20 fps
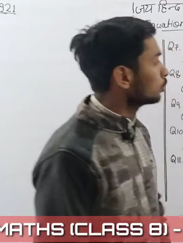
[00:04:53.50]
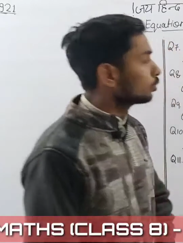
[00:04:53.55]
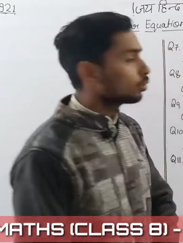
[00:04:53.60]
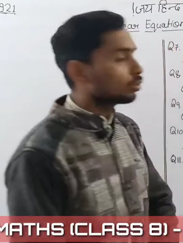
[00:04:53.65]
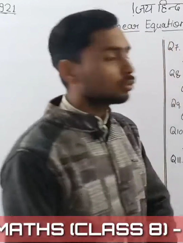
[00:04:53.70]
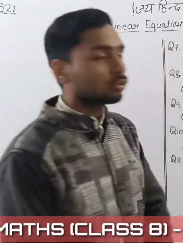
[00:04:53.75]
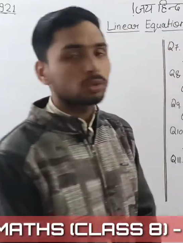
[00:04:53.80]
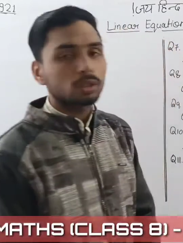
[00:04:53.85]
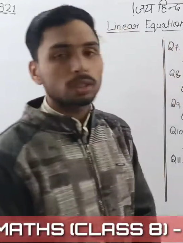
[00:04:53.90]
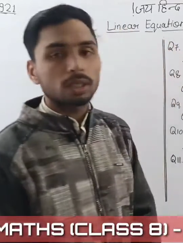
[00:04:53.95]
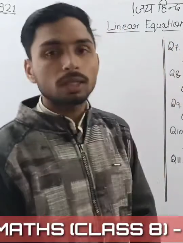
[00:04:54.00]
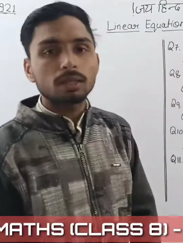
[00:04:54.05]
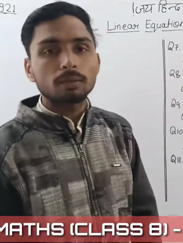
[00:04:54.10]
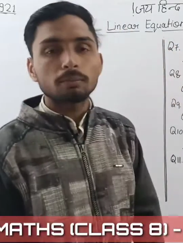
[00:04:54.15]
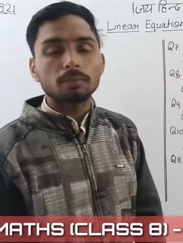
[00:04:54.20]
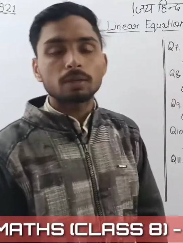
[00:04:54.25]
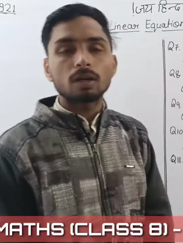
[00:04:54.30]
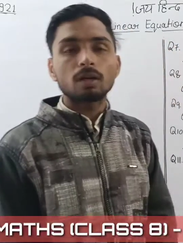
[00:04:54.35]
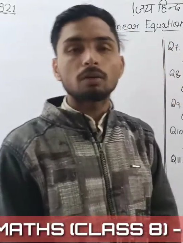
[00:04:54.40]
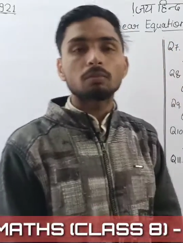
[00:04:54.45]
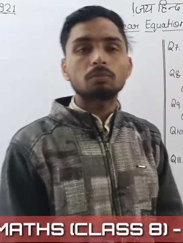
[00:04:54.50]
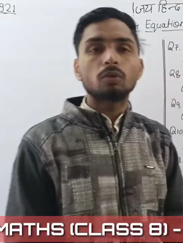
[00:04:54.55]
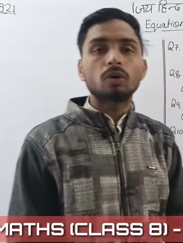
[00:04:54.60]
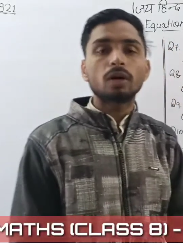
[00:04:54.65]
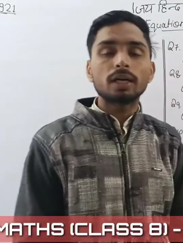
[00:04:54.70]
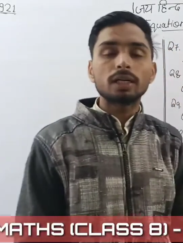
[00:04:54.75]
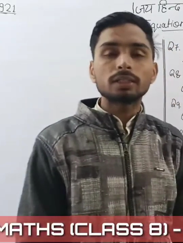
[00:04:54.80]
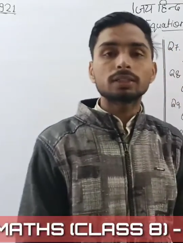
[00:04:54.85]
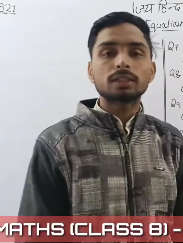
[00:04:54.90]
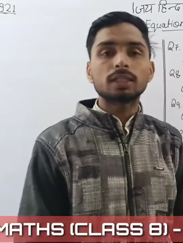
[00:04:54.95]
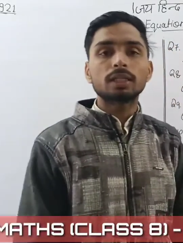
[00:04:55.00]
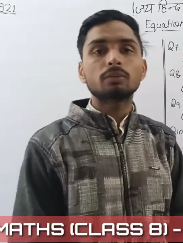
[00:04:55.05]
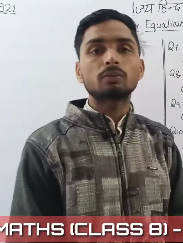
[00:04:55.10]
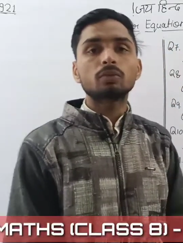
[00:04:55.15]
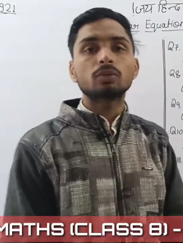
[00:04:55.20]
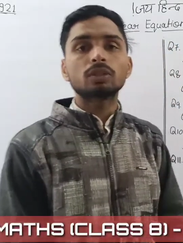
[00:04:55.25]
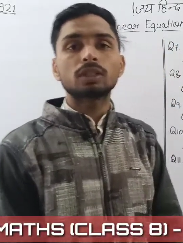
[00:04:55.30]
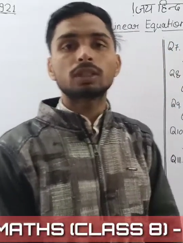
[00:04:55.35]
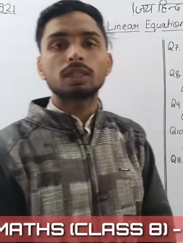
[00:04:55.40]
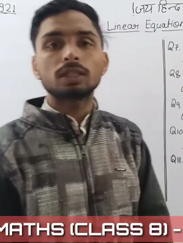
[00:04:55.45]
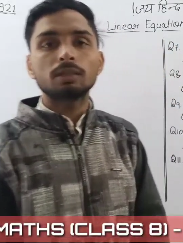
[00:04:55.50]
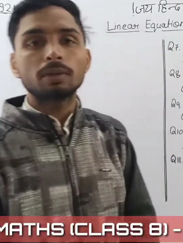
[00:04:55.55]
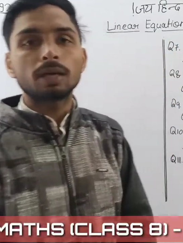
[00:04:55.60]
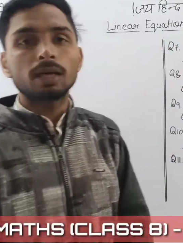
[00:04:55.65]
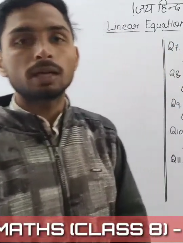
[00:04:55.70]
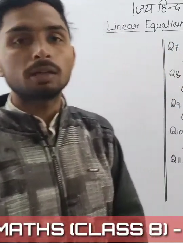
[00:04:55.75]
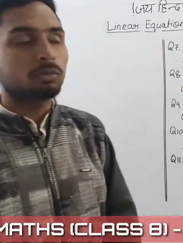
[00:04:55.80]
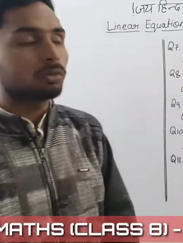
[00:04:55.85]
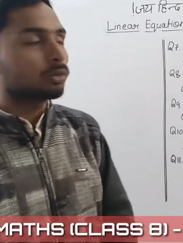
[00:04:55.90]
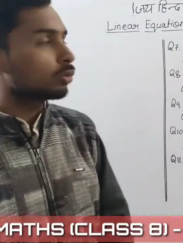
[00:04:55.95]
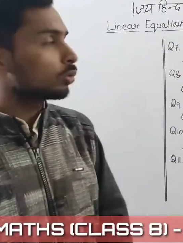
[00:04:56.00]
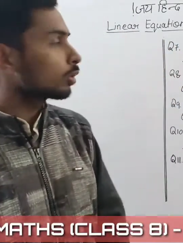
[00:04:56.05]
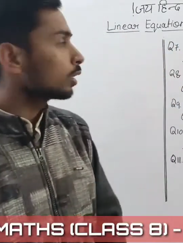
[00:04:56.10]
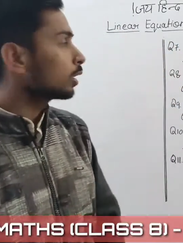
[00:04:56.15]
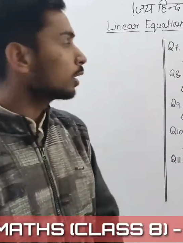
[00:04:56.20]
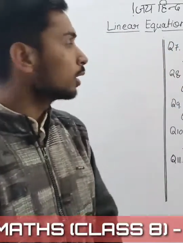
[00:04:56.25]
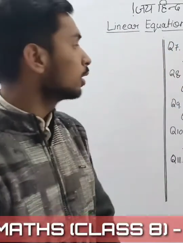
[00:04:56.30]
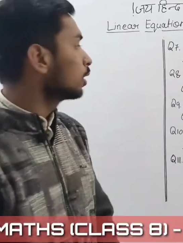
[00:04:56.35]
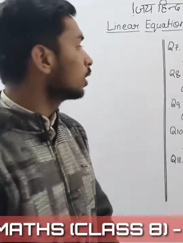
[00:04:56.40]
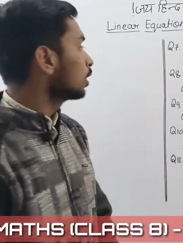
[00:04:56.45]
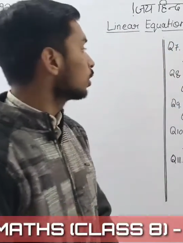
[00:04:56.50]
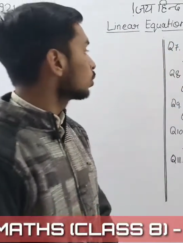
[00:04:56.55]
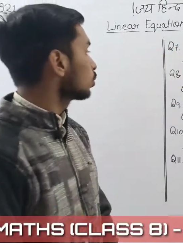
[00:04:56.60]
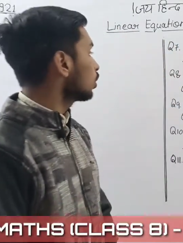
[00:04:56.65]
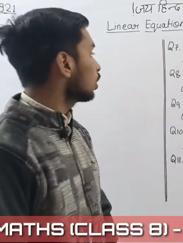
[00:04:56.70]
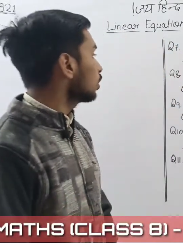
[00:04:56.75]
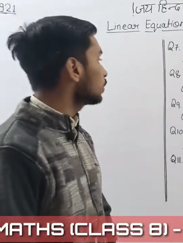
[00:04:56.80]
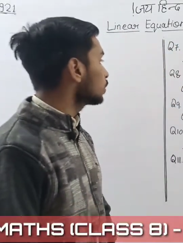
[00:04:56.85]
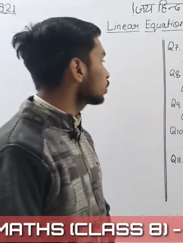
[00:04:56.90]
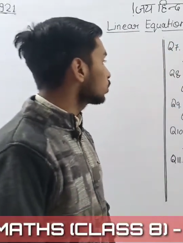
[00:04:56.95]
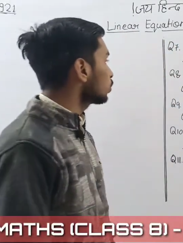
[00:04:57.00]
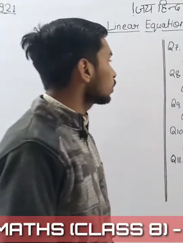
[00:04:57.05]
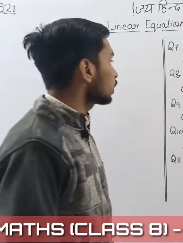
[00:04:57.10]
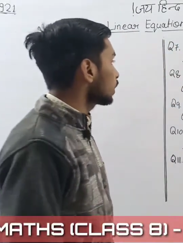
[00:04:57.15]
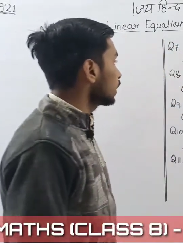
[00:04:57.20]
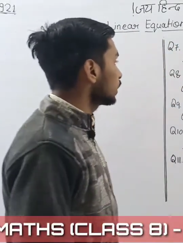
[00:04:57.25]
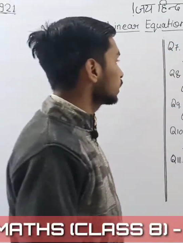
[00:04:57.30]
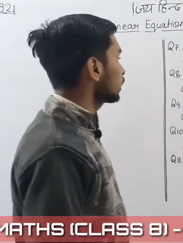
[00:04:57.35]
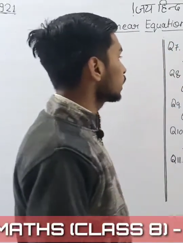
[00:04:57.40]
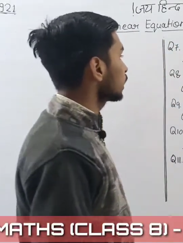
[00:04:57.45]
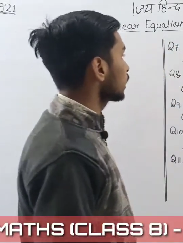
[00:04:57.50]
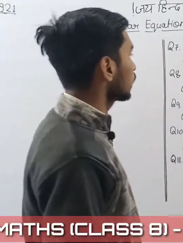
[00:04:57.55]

जो टोटल नंबर ऑफ बॉयज़ है वो थ्री बाई फोर है तो हम इसको कैसे